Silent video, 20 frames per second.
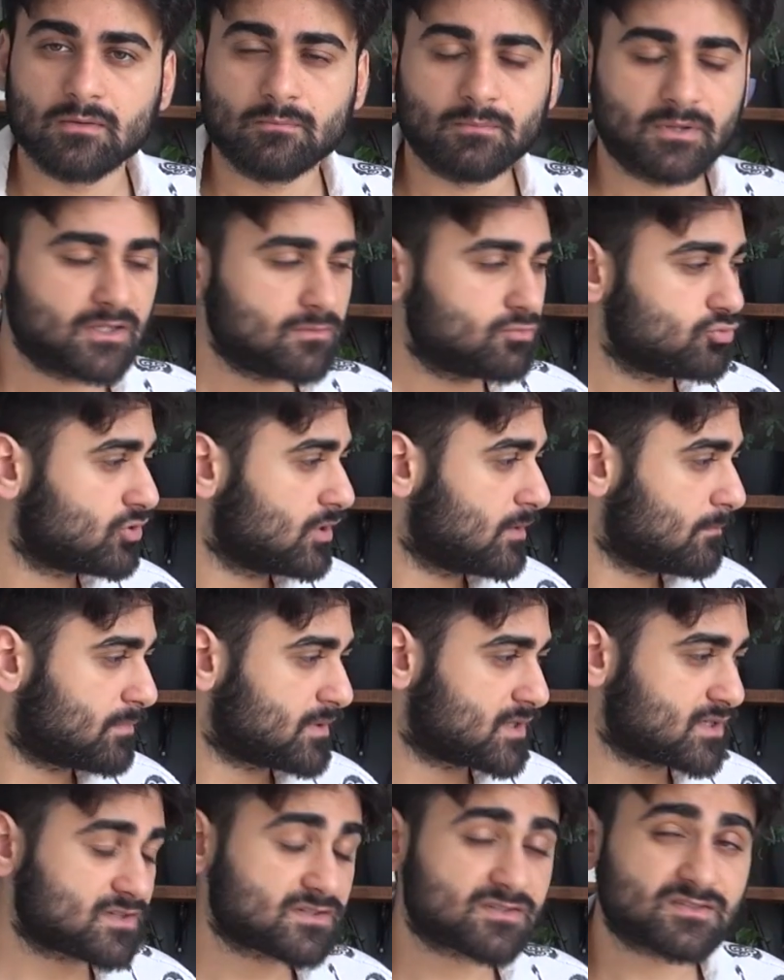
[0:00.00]
Peki bu RAM
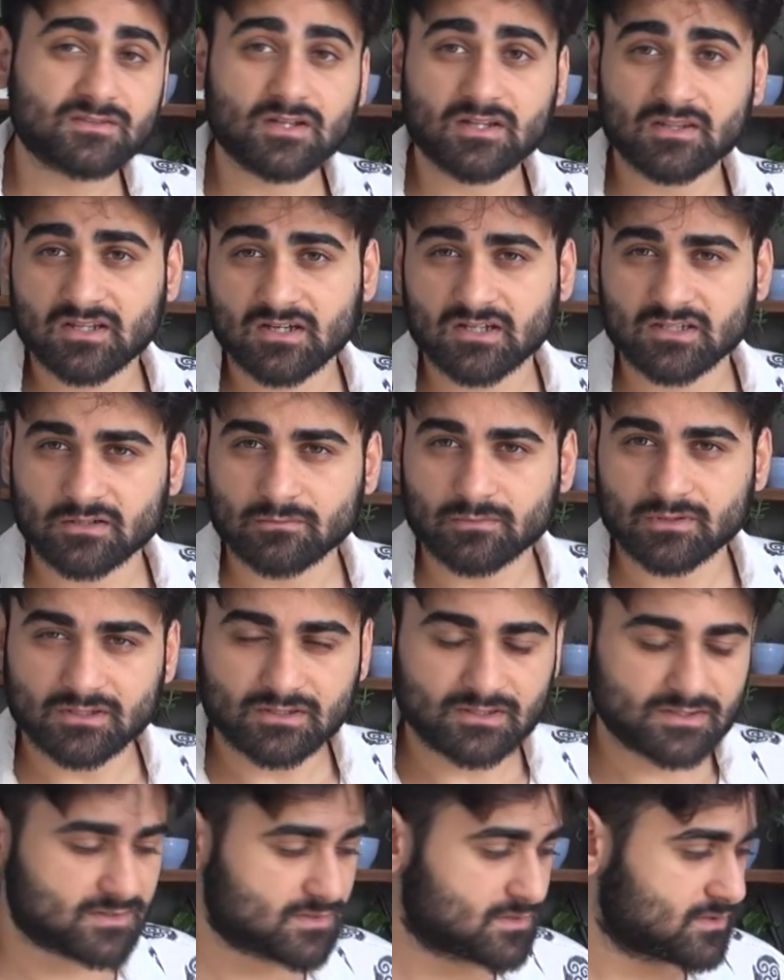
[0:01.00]
parçasından ne
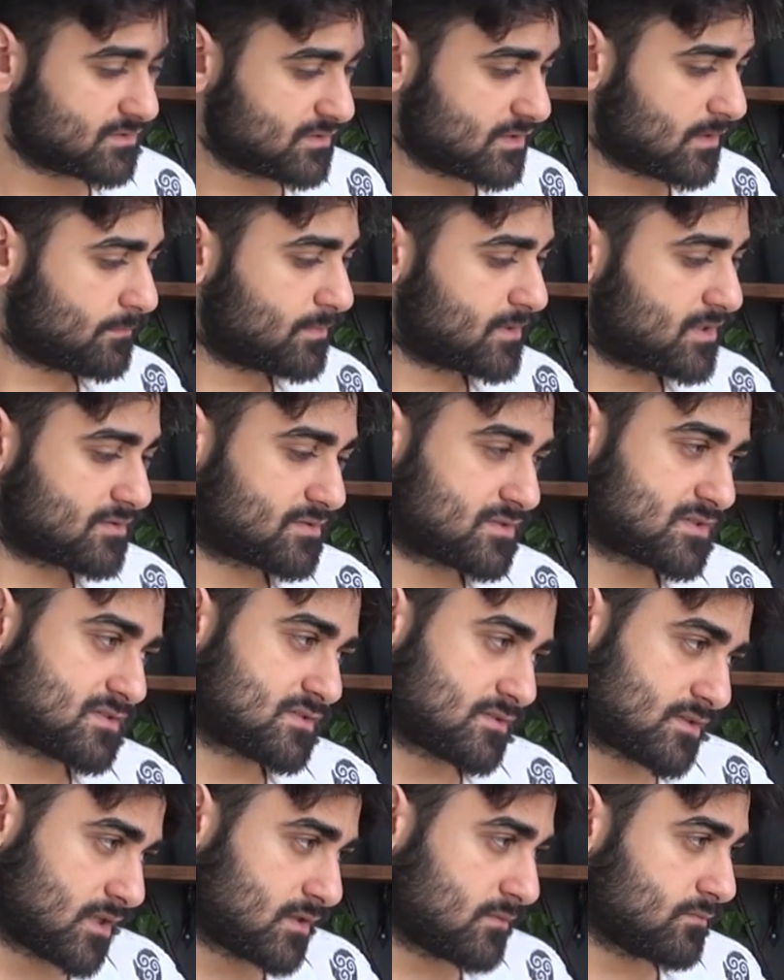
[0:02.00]
anlamalıyız? RAM
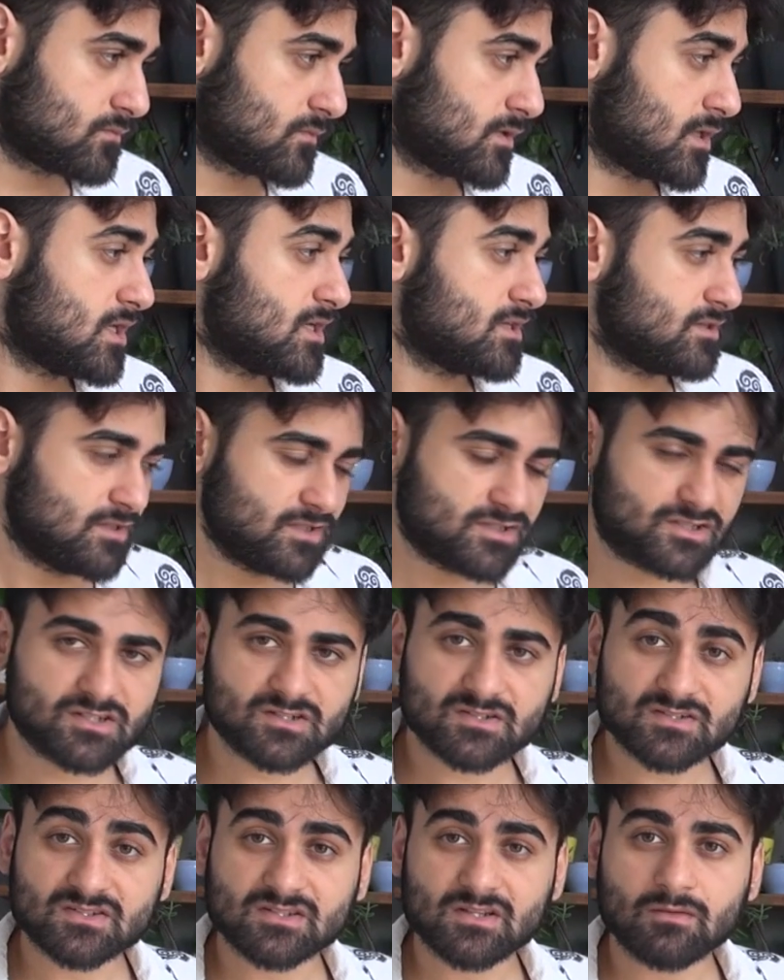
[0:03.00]
parçasından
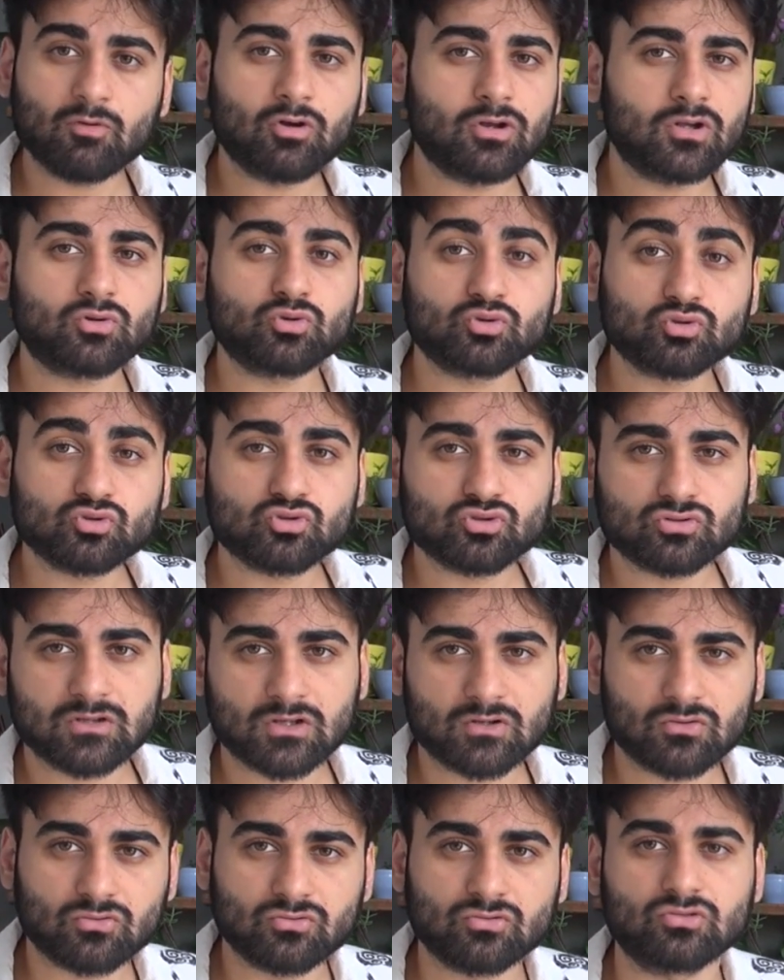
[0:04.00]
İçerisinde böyle
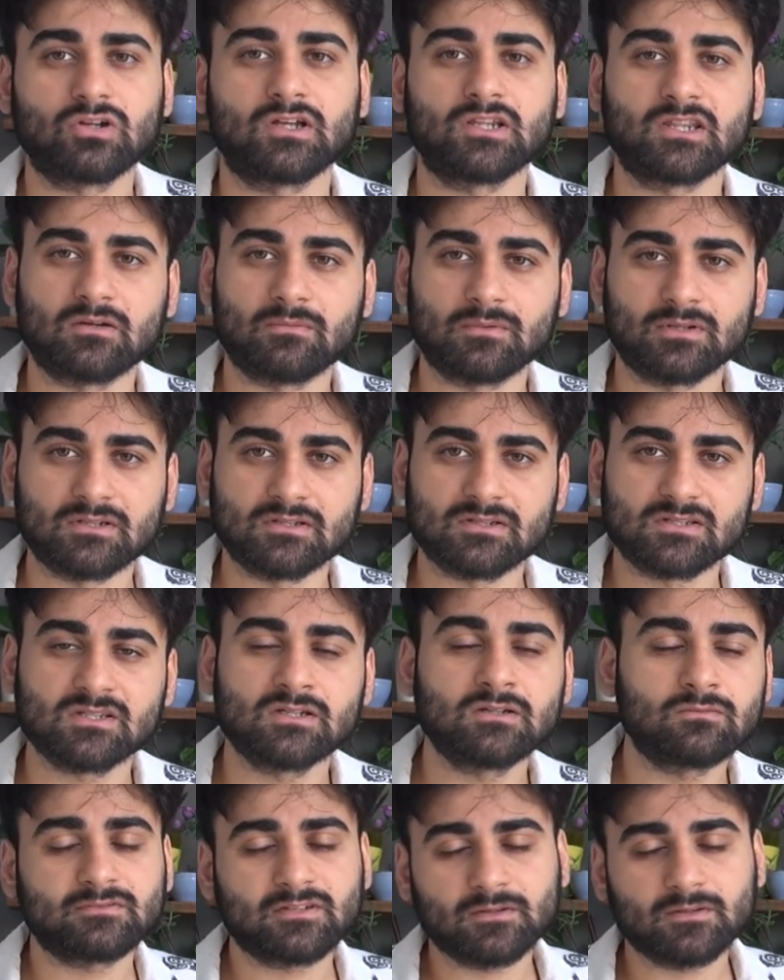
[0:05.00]
kutucuklar olduğunu anlamalıyız.